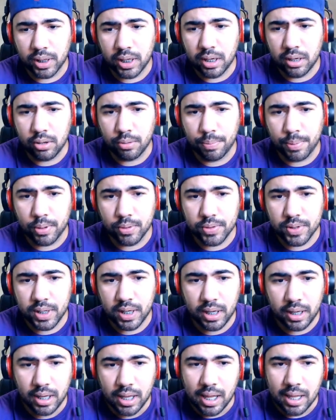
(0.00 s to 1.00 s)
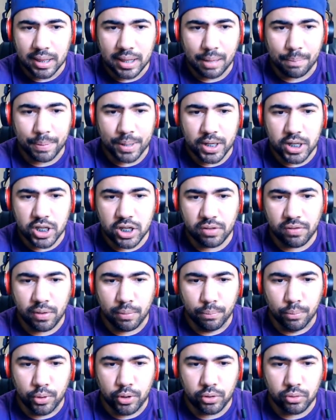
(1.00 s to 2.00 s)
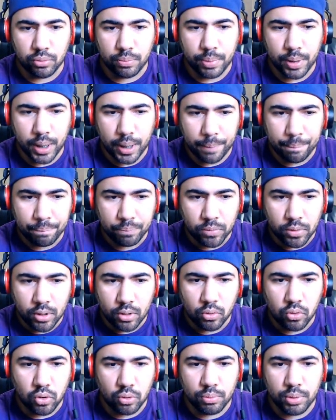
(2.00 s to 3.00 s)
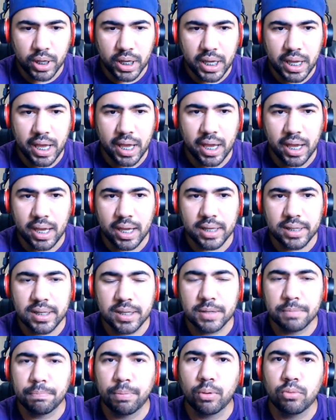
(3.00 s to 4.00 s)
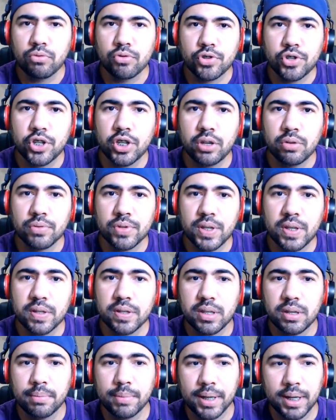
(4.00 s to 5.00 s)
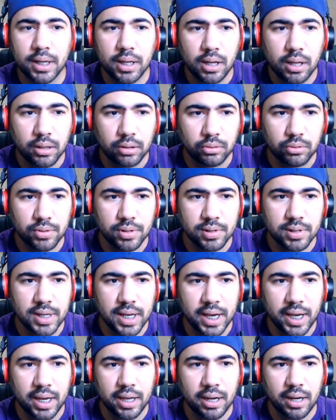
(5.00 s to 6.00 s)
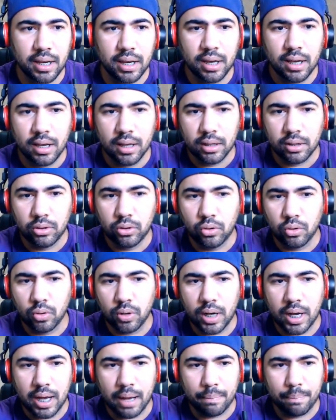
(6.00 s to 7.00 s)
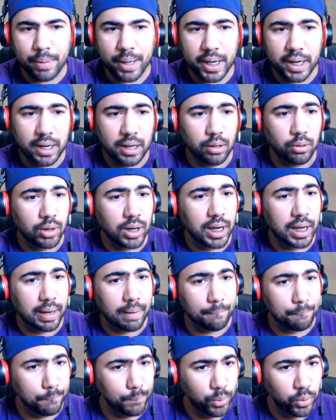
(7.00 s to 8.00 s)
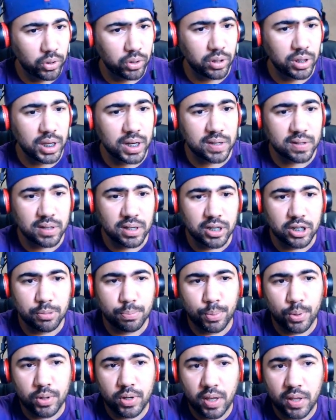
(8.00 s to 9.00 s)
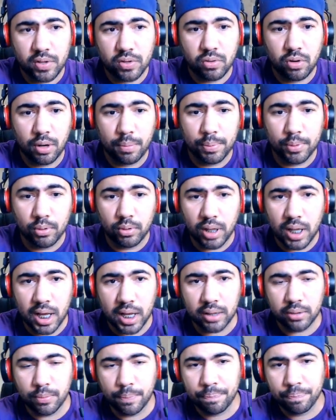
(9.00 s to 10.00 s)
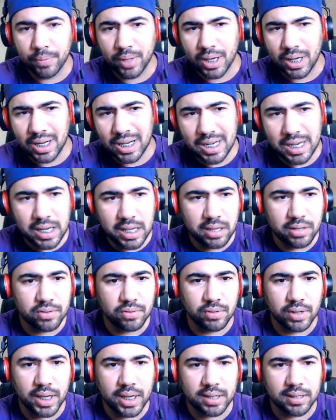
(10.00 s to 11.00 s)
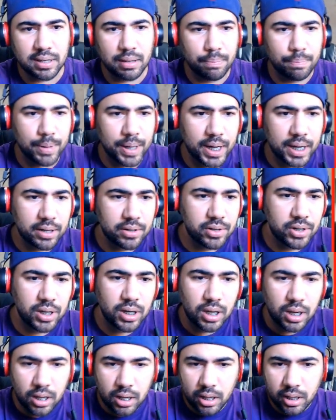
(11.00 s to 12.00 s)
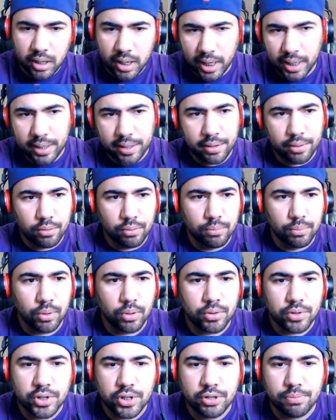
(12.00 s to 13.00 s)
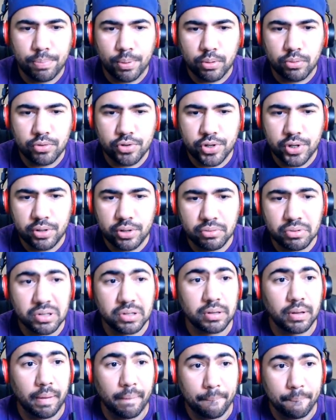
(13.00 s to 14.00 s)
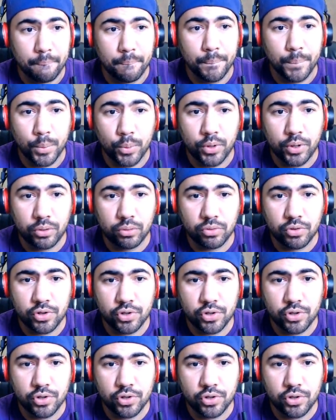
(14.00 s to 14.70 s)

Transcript: aqui que eu pausei, dá pra gente ver muito bem como que é esses pontinhos em cima do design do aparelho. Cara, muito interessante. Projeto Scorpio do lado, liso nessa né, parte, e ali um monte de pontinhos, muito